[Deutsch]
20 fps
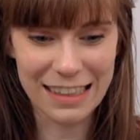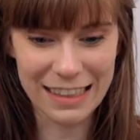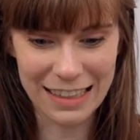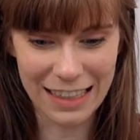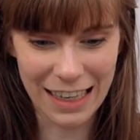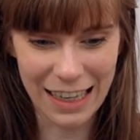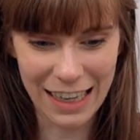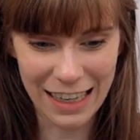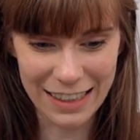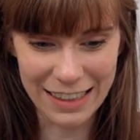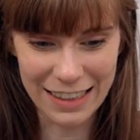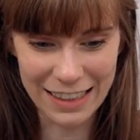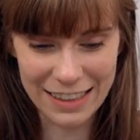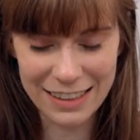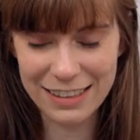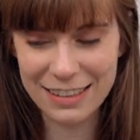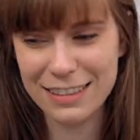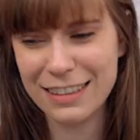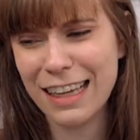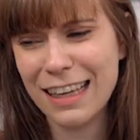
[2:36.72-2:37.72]
gar
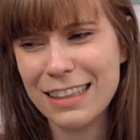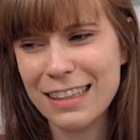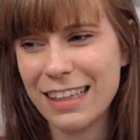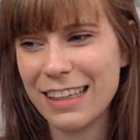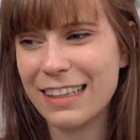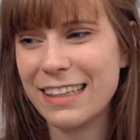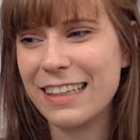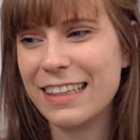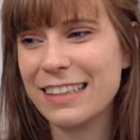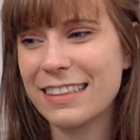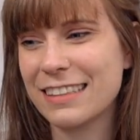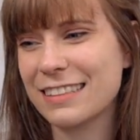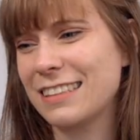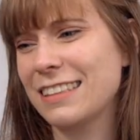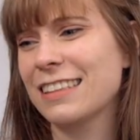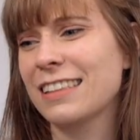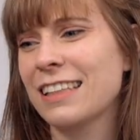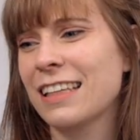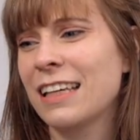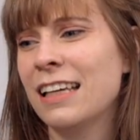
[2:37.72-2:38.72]
nicht. Es kann daran liegen, dass
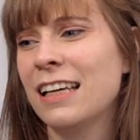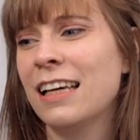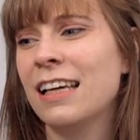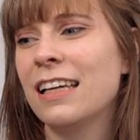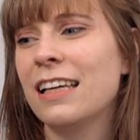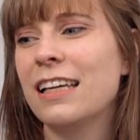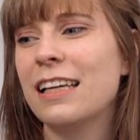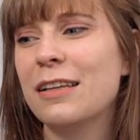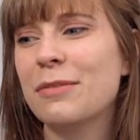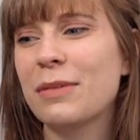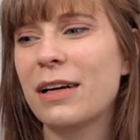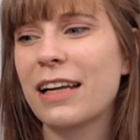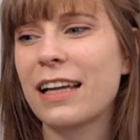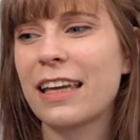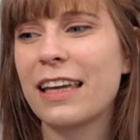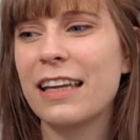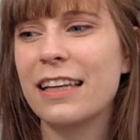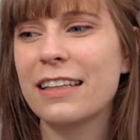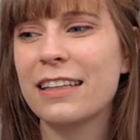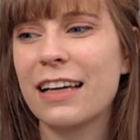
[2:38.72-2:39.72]
ich in meiner
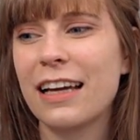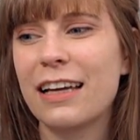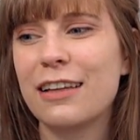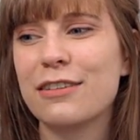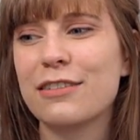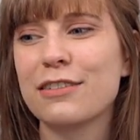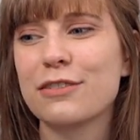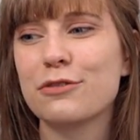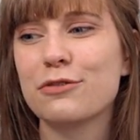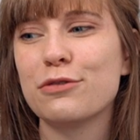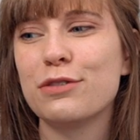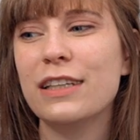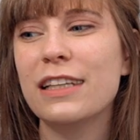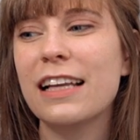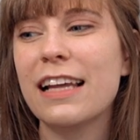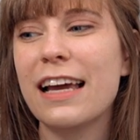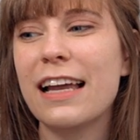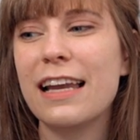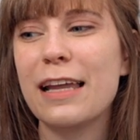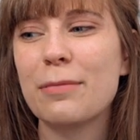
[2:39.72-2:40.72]
Kindheit
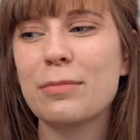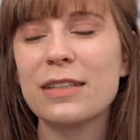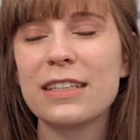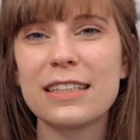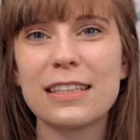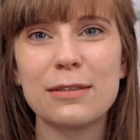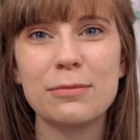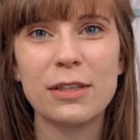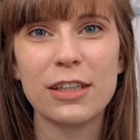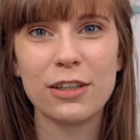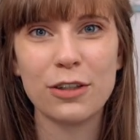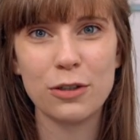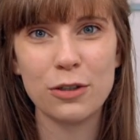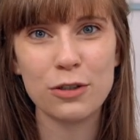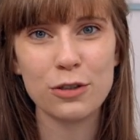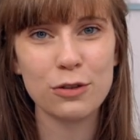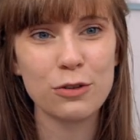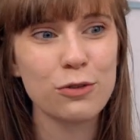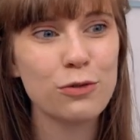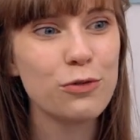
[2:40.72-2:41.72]
viele Erlebnisse mit
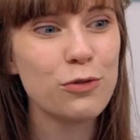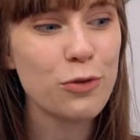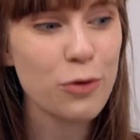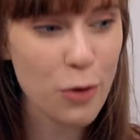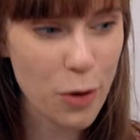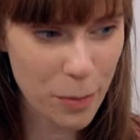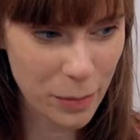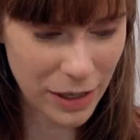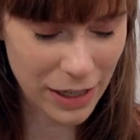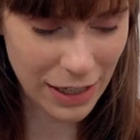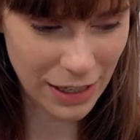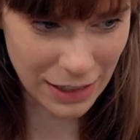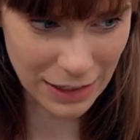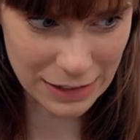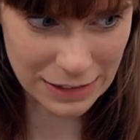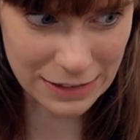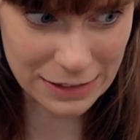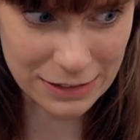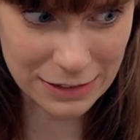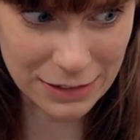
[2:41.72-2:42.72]
Kirschen und Würmern
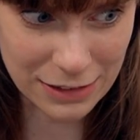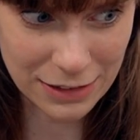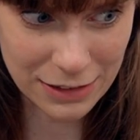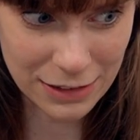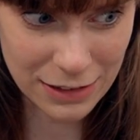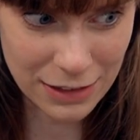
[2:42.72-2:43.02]
hatte.